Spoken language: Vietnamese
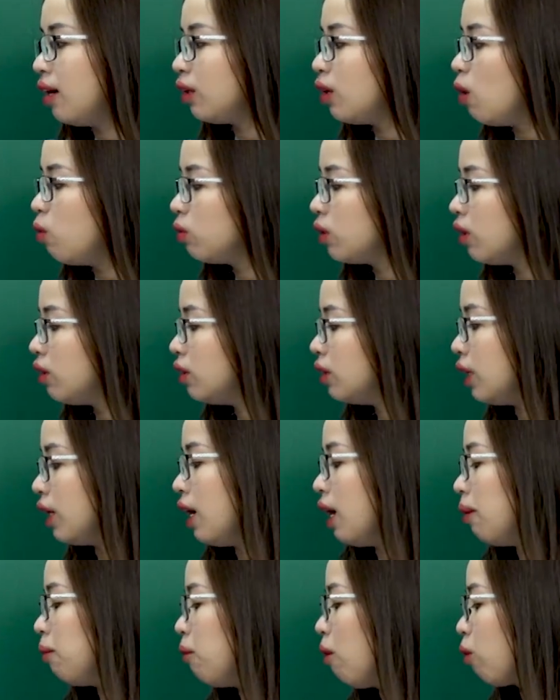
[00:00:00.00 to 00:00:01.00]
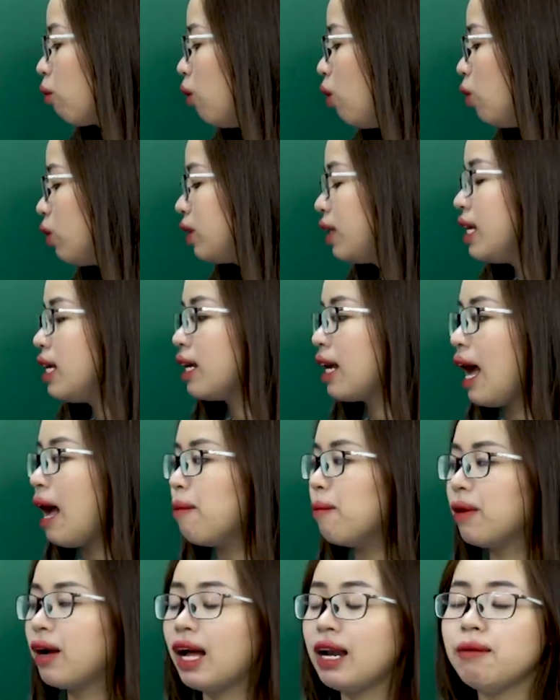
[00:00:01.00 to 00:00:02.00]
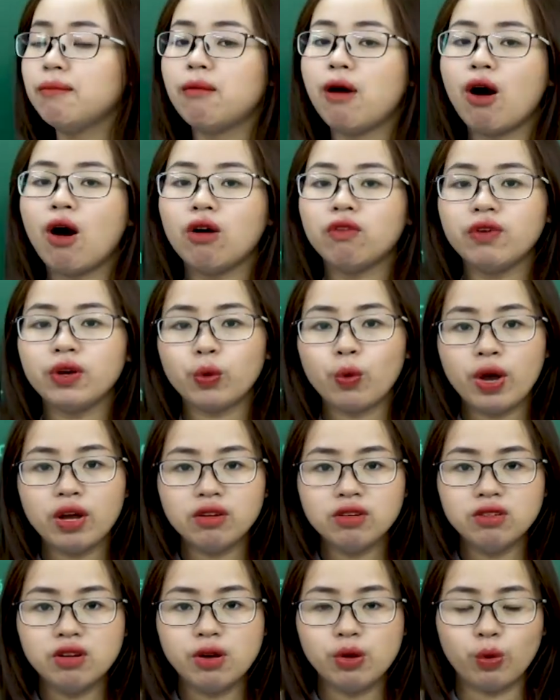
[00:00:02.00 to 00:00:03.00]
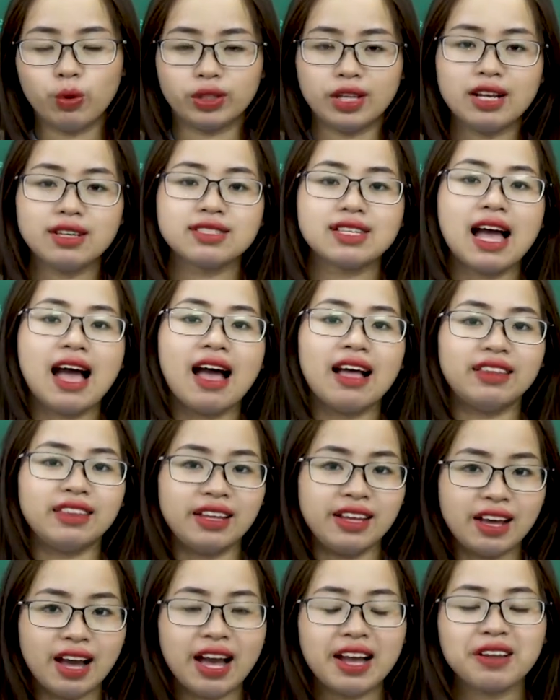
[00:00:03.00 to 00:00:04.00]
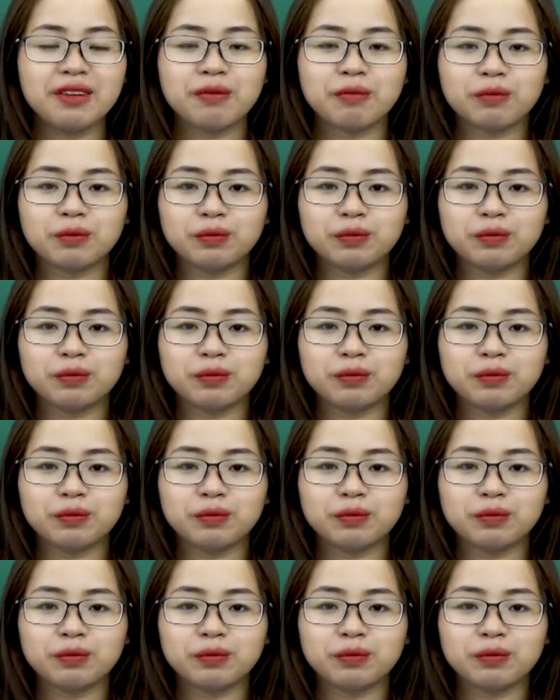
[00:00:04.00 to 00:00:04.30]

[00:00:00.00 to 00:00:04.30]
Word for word: đồng thời bộc lộ tình cảm gắn bó với quê hương của tác giả Tế Hanh.